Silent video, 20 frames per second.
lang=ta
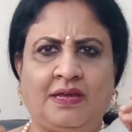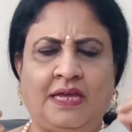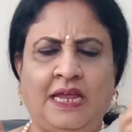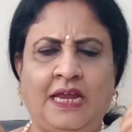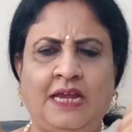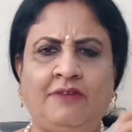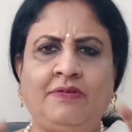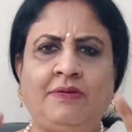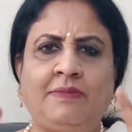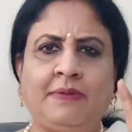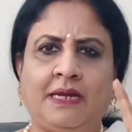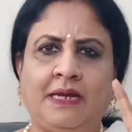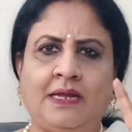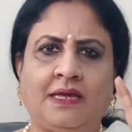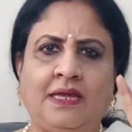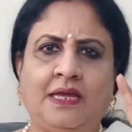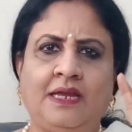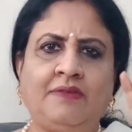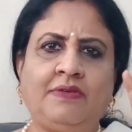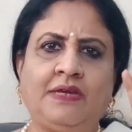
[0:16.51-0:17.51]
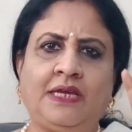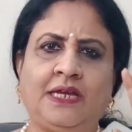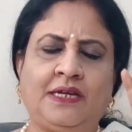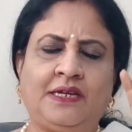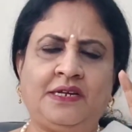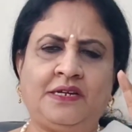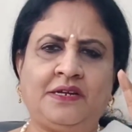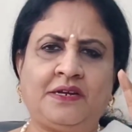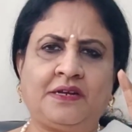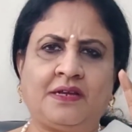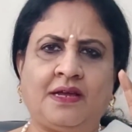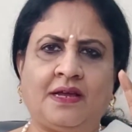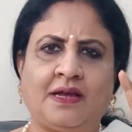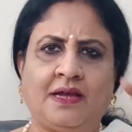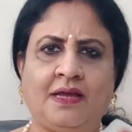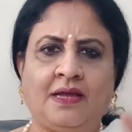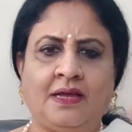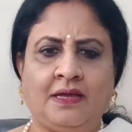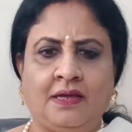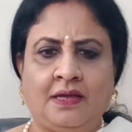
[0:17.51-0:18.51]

கேள்வி மேலே கேள்வி கேட்டுட்ருக்காங்க